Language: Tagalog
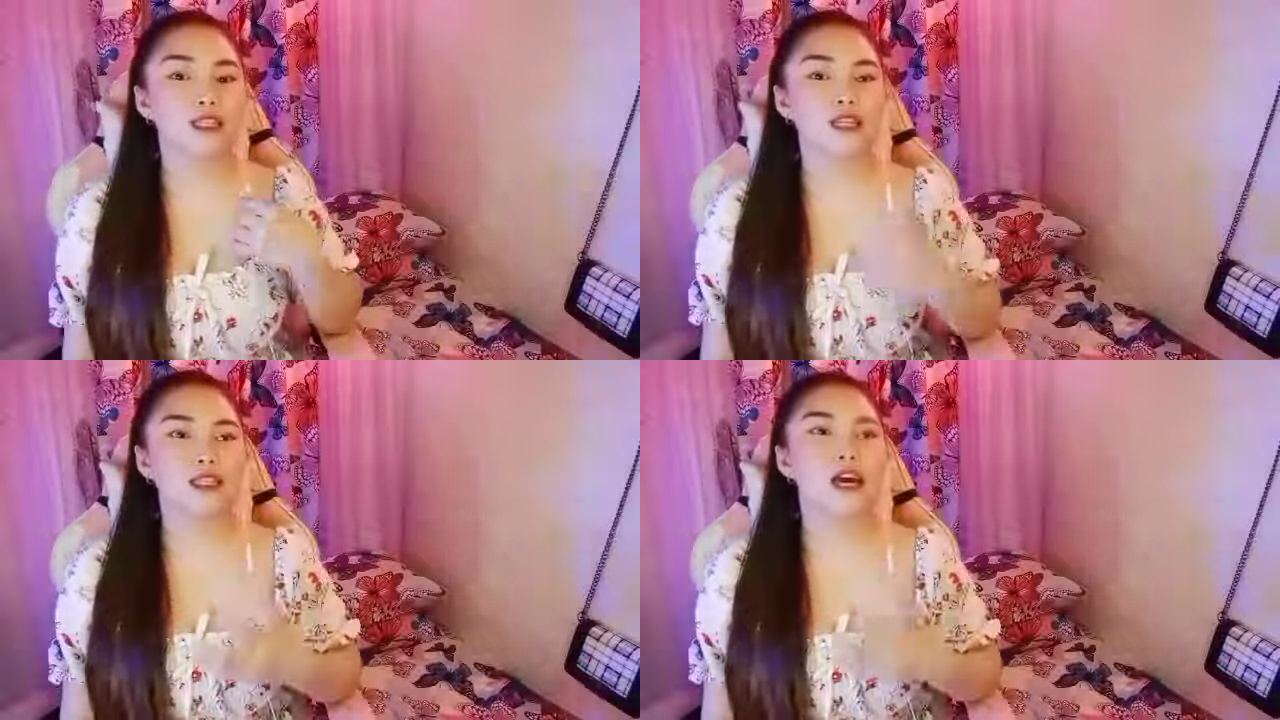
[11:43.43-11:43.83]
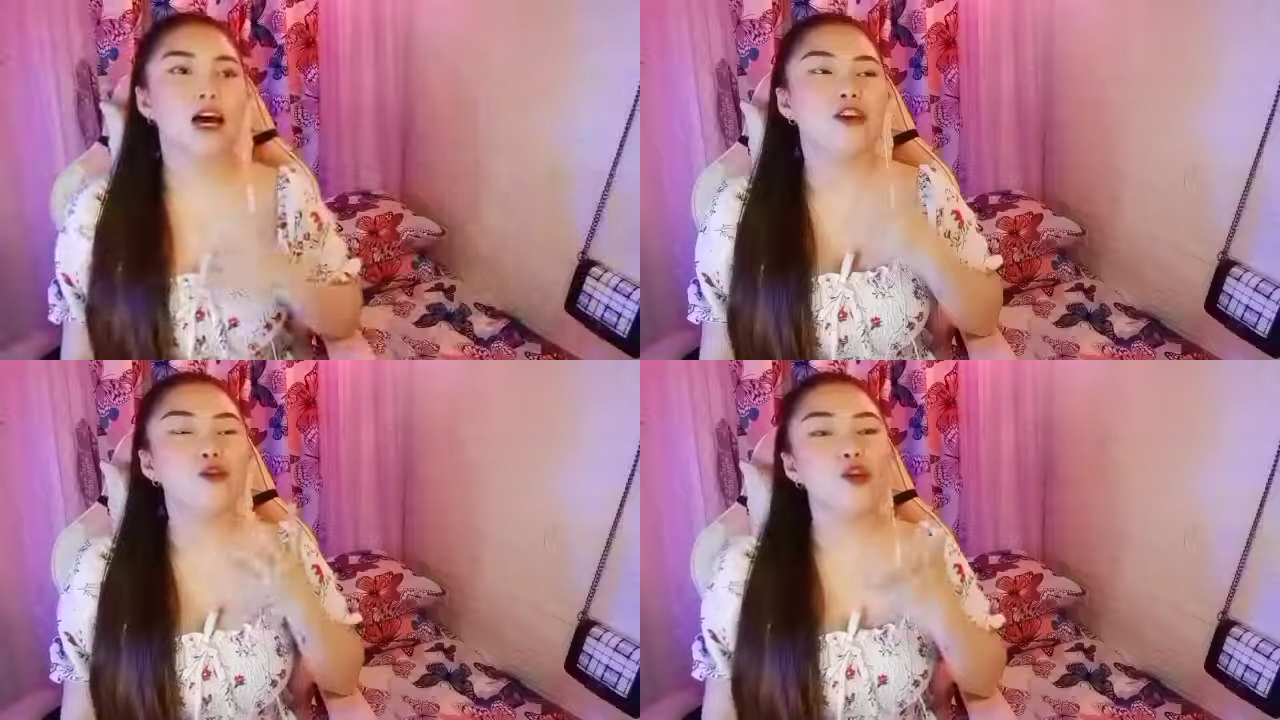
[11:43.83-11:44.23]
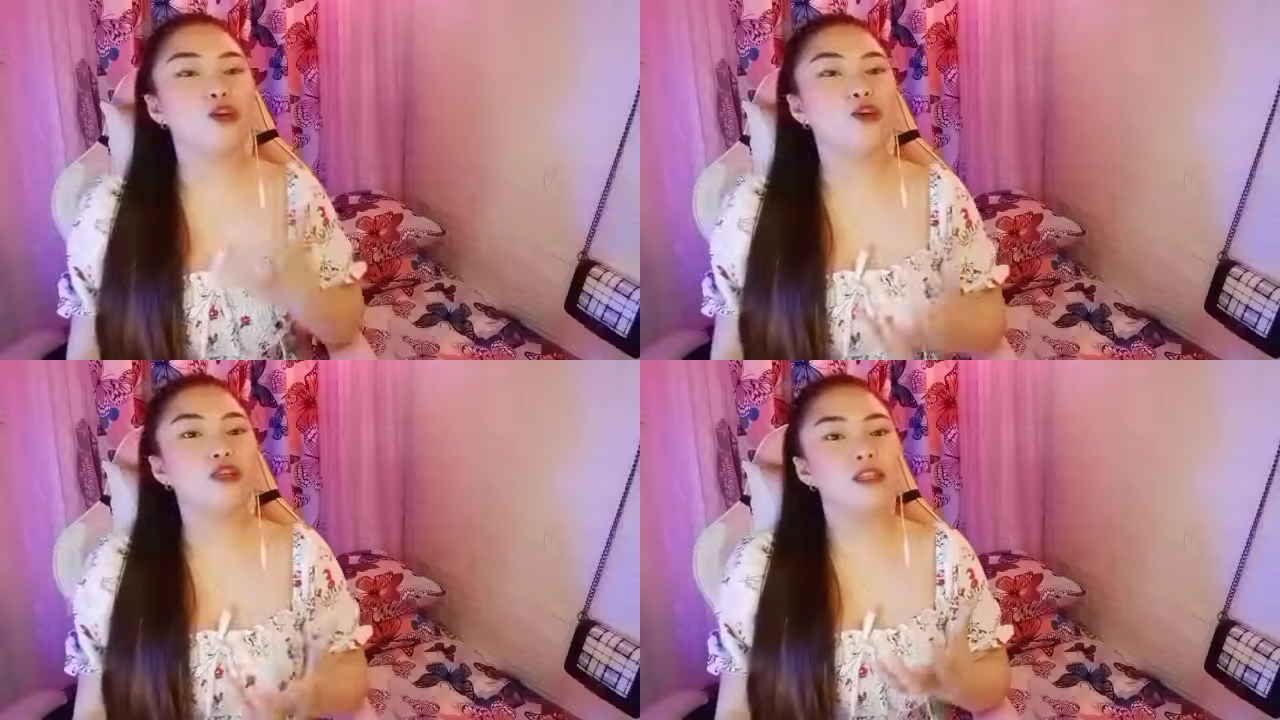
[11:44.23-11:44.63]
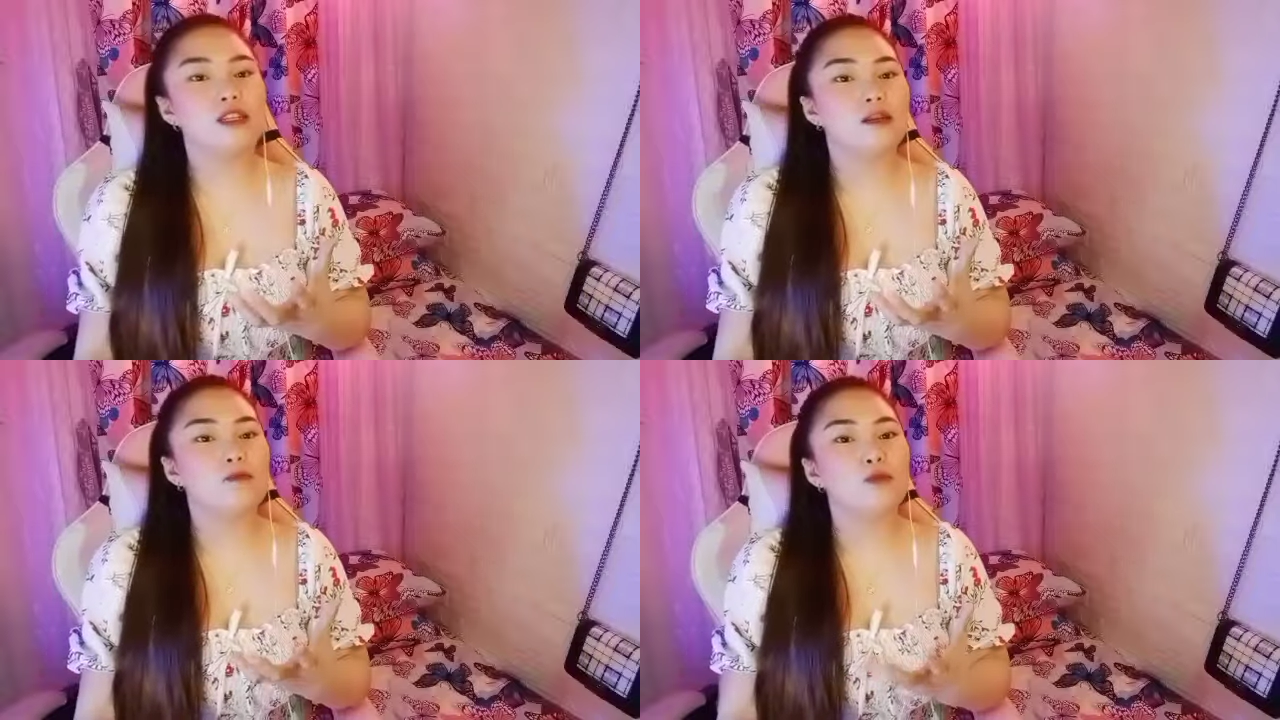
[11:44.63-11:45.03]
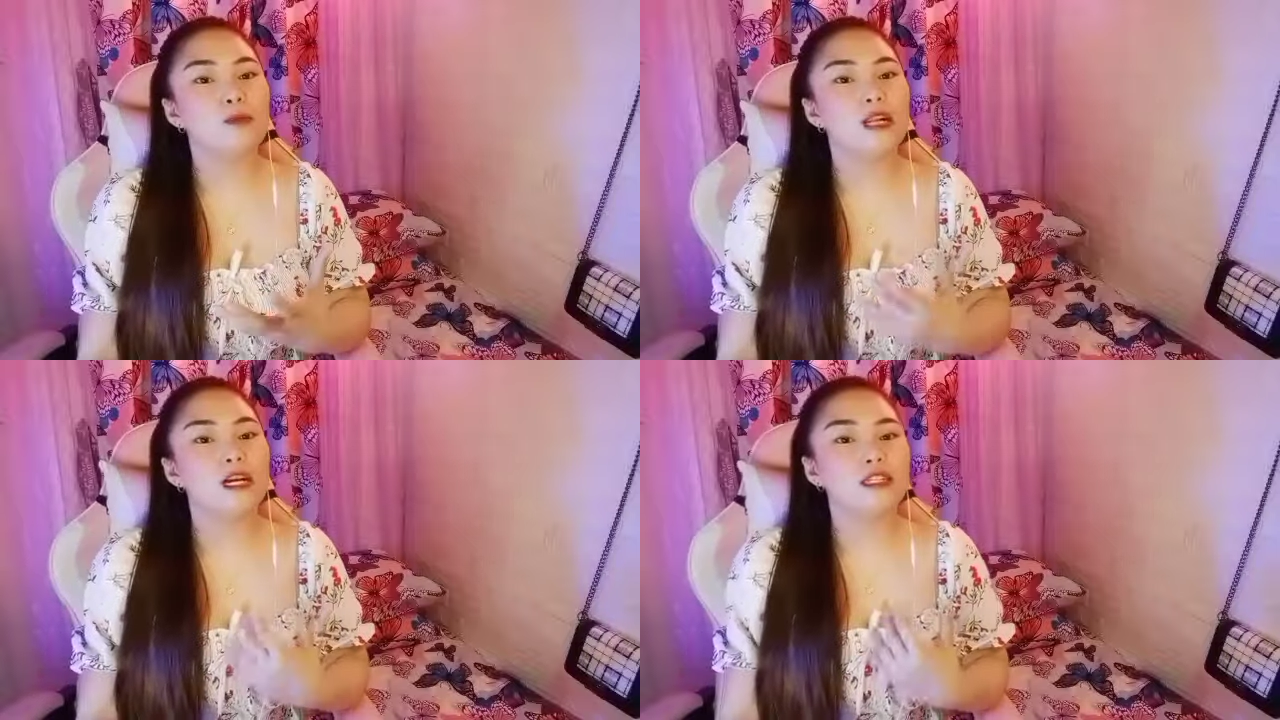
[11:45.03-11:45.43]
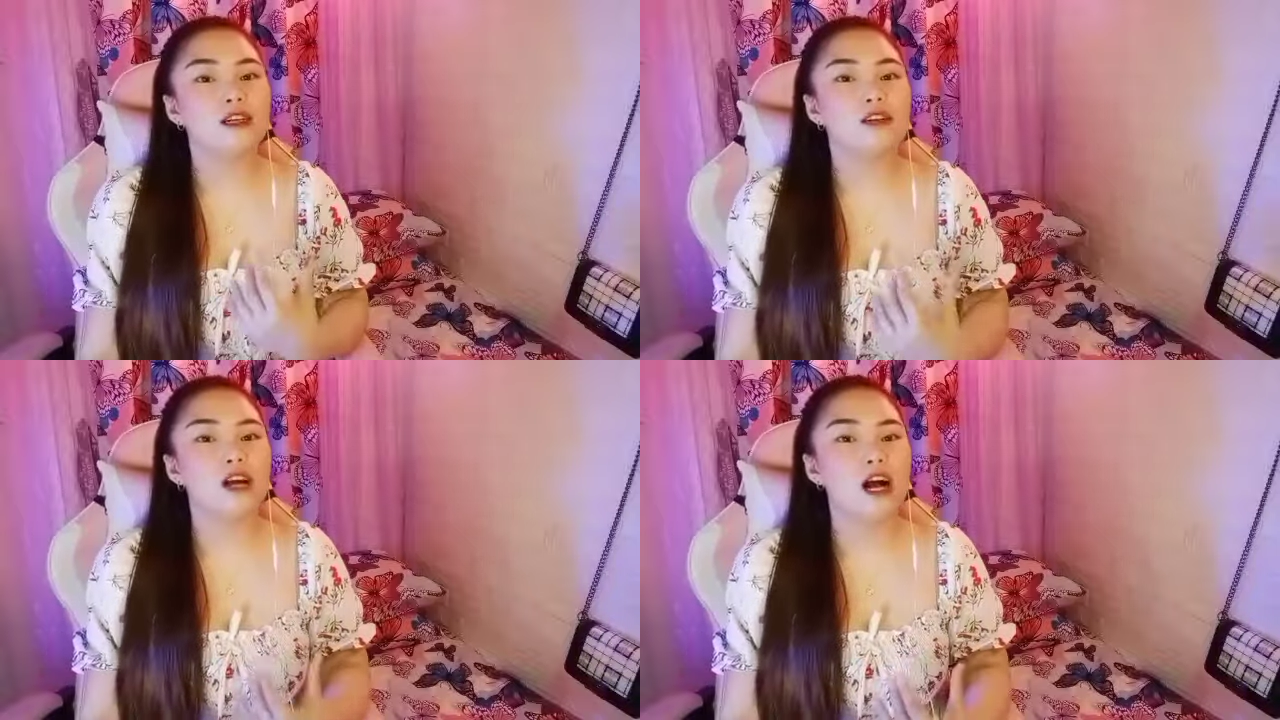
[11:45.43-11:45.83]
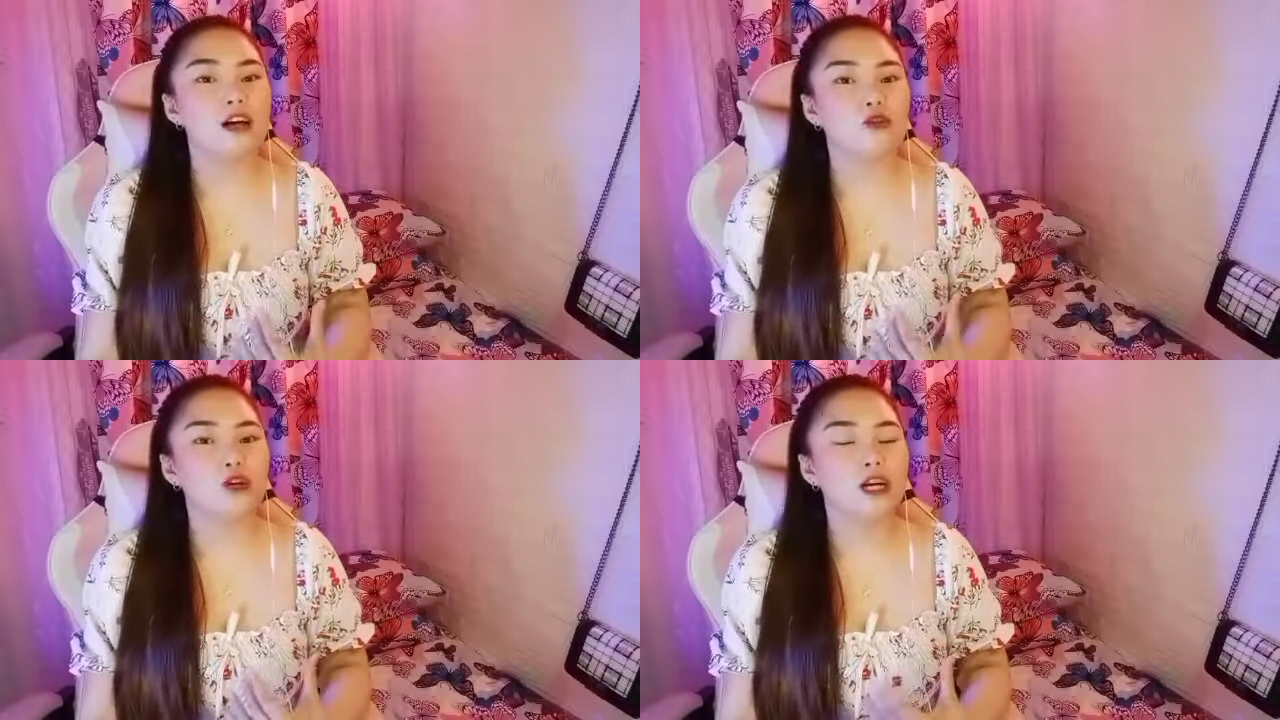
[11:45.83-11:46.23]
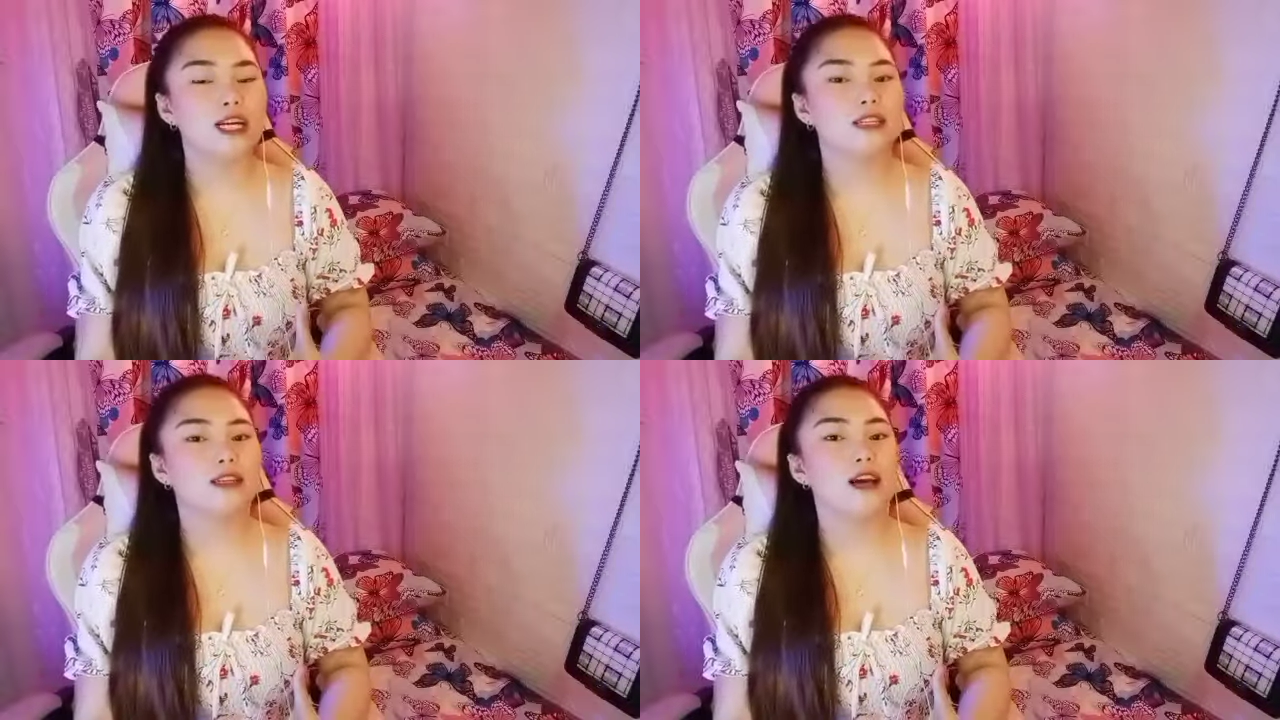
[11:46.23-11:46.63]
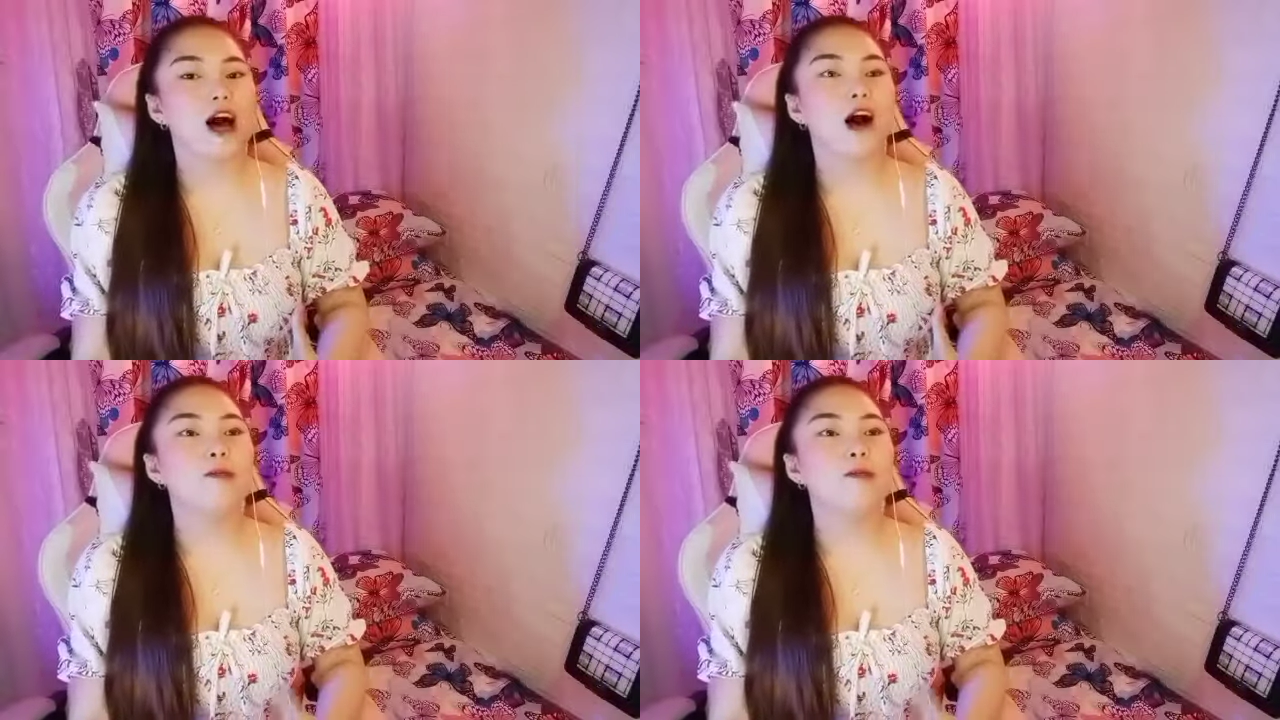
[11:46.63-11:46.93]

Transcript: is yung curiosity mo bilang isang reactor is uh,